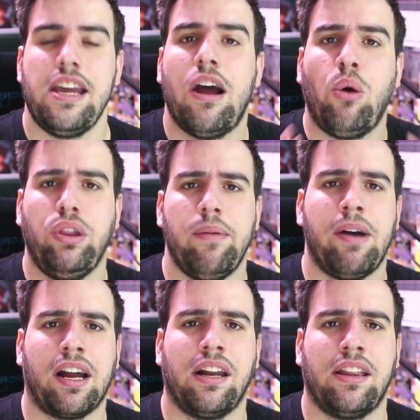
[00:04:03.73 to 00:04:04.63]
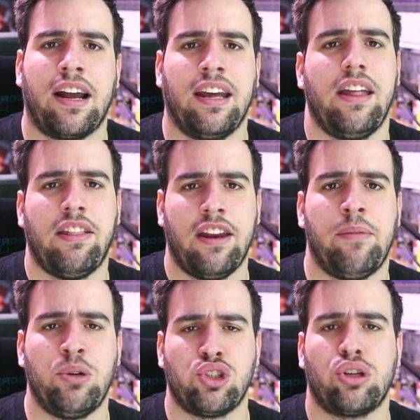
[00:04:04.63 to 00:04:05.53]
Y la última carta que
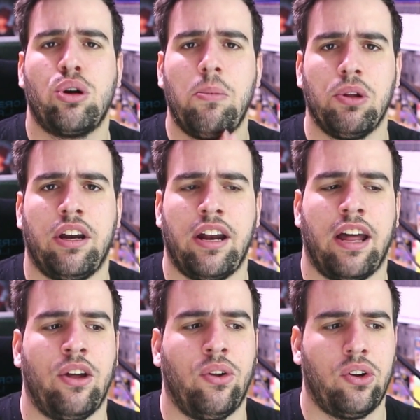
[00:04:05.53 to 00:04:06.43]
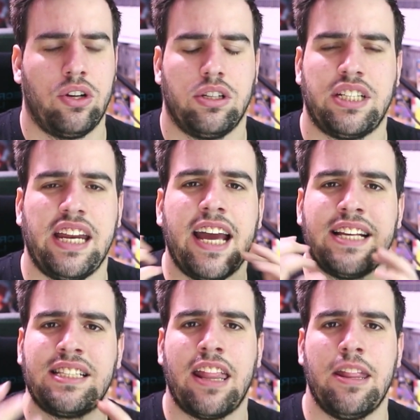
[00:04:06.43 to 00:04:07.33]
tendríamos como entrenador
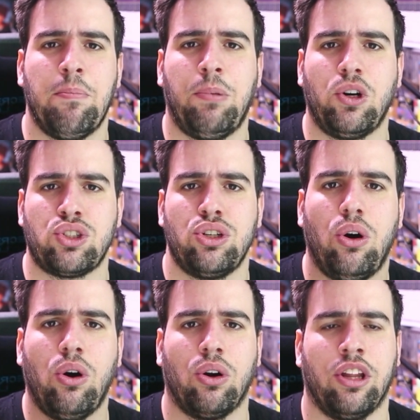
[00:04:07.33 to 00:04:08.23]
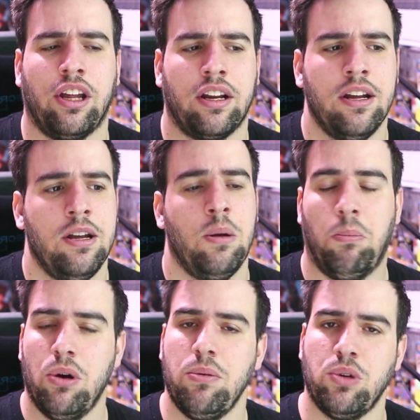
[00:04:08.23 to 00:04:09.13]
sería esta de Boss Order,
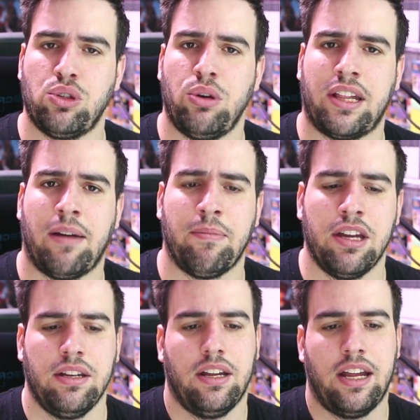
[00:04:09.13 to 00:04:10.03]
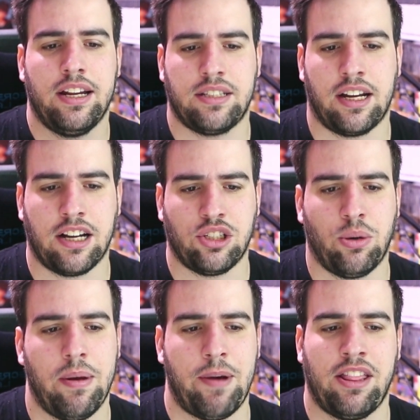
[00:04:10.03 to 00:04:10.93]
muy muy chula también, en este
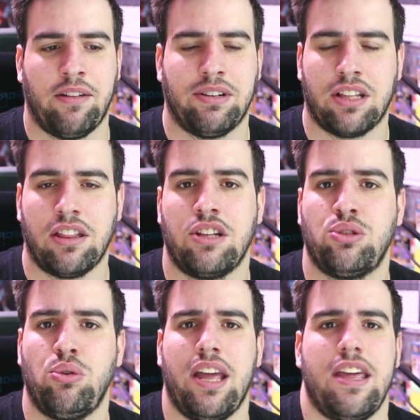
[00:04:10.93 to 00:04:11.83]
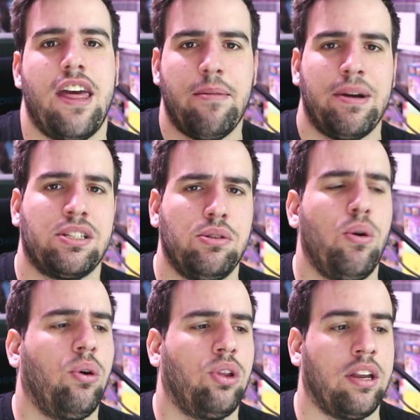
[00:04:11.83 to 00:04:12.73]
caso me parece bastante chula y además
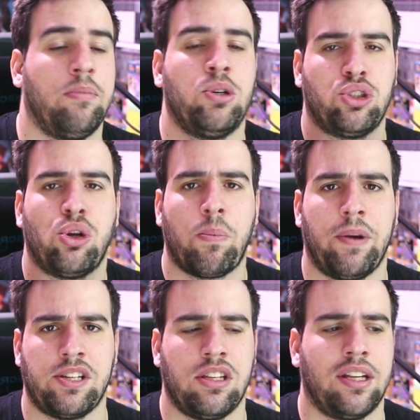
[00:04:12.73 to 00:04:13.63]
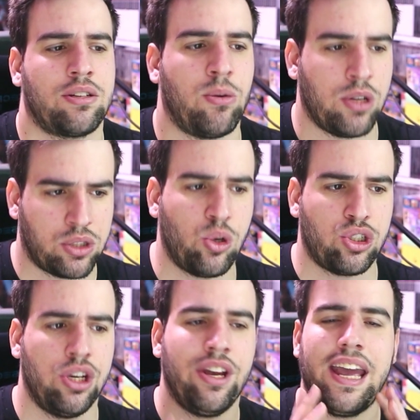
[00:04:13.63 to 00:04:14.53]
luego tendremos sorpresitas con
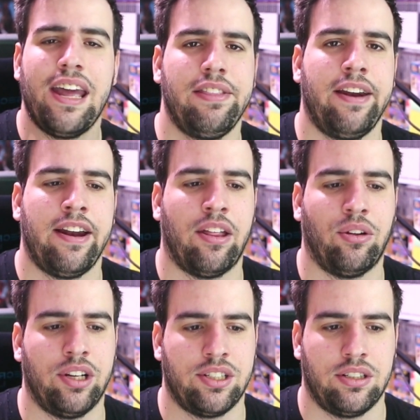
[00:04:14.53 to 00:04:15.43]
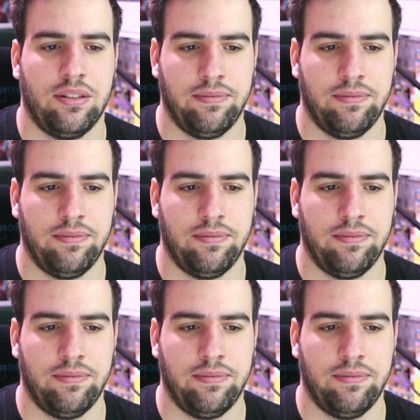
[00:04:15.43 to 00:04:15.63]
estos entrenadores.